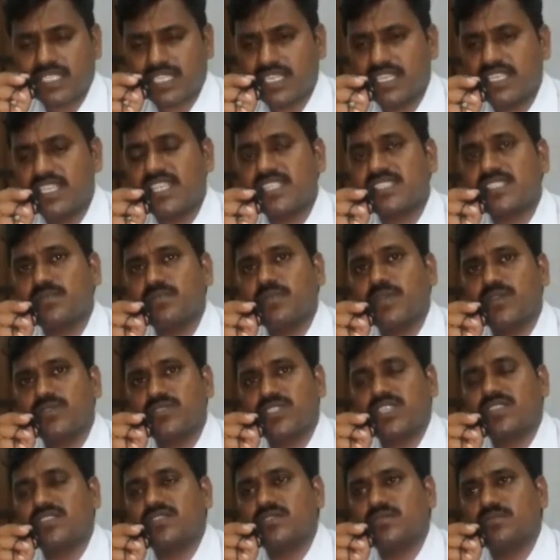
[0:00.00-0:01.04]
కనీస
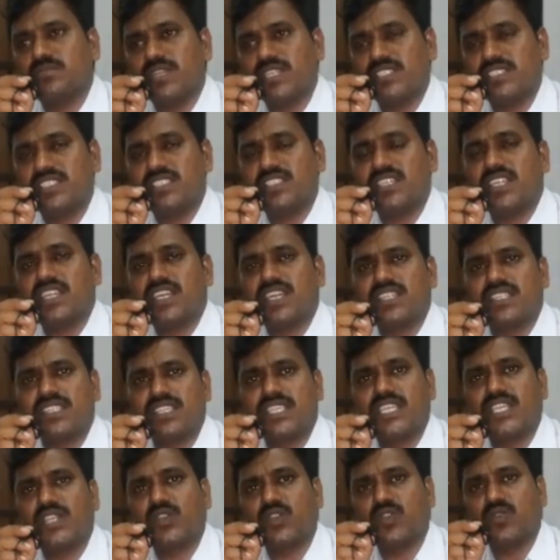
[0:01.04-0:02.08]
భవిష్యత్తు మధ్యతరగతి
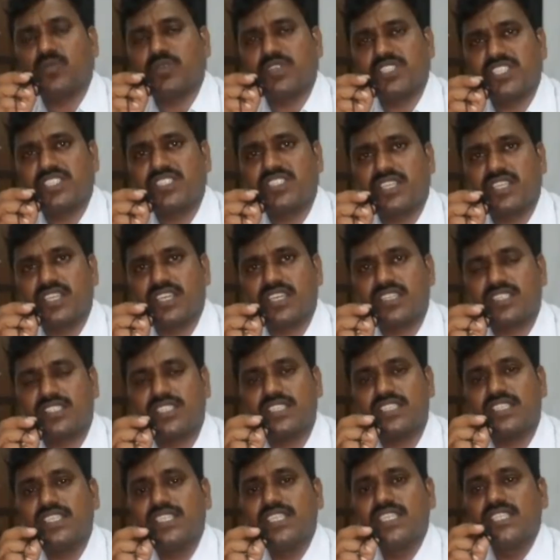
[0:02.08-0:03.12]
ఎగువ
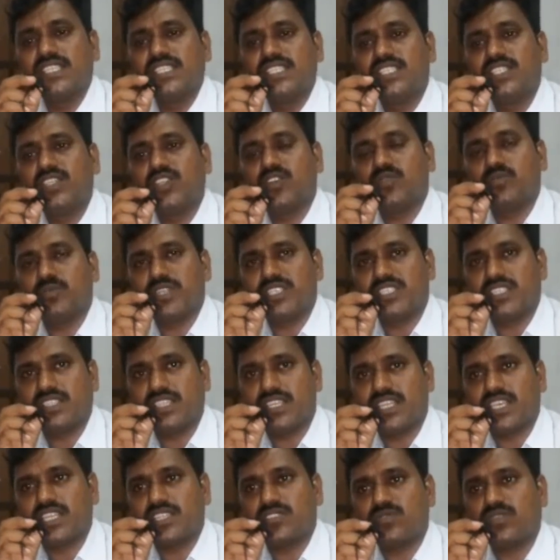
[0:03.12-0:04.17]
మధ్యతరగతి దిగువ
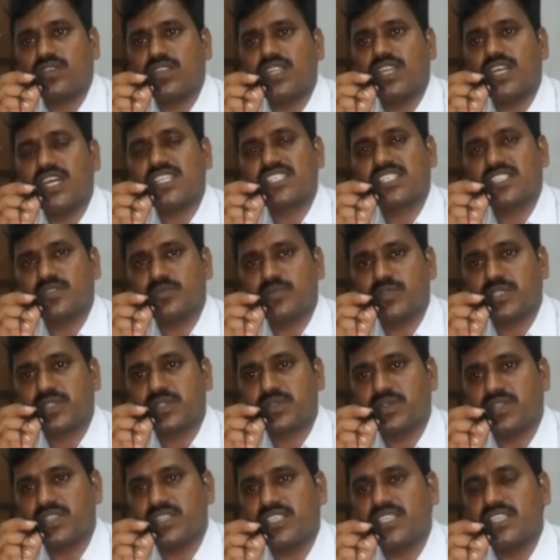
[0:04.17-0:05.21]
మధ్యతరగతి వాళ్ళ ఆశలు
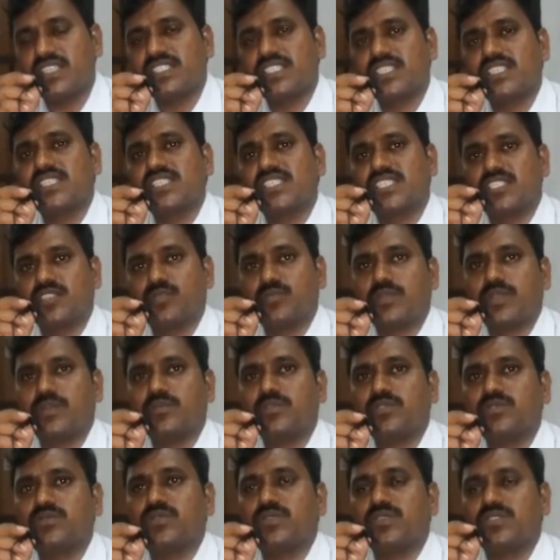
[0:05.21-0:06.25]
పెట్టుకున్నది ఈ చిన్న చిన్న
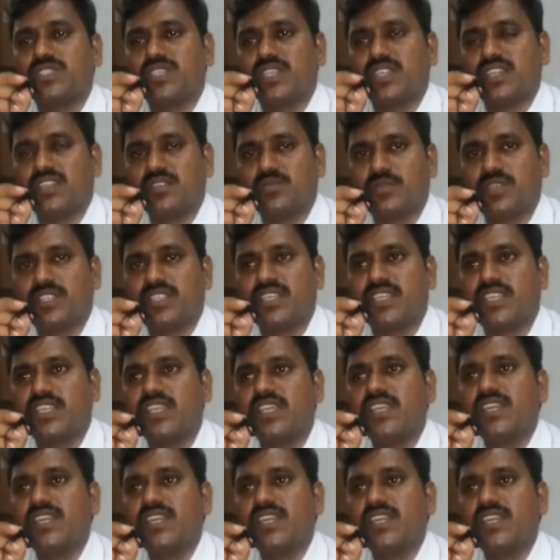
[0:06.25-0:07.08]
ప్రభుత్వ ఉద్యోగాల మీద